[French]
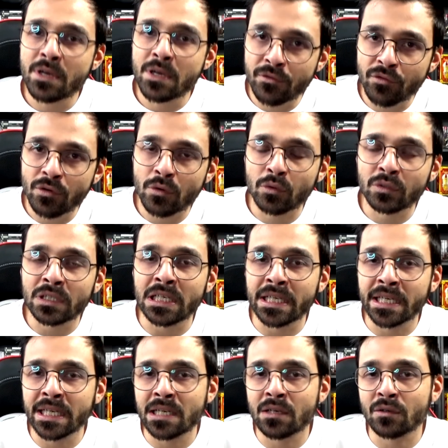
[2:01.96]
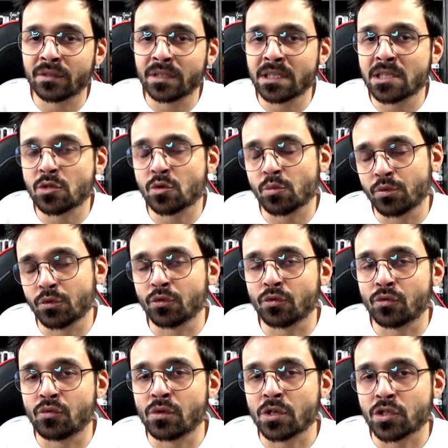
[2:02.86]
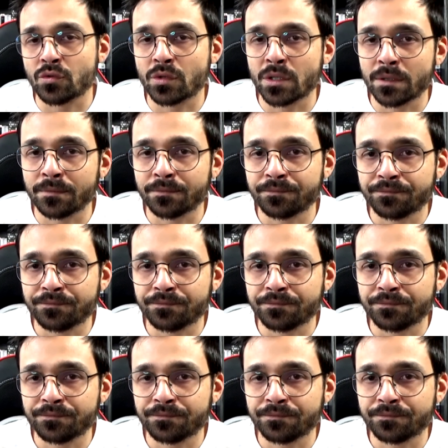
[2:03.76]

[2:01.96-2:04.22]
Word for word: mais une fois qu'on a les règles en tête, ils sont plutôt cool à jouer.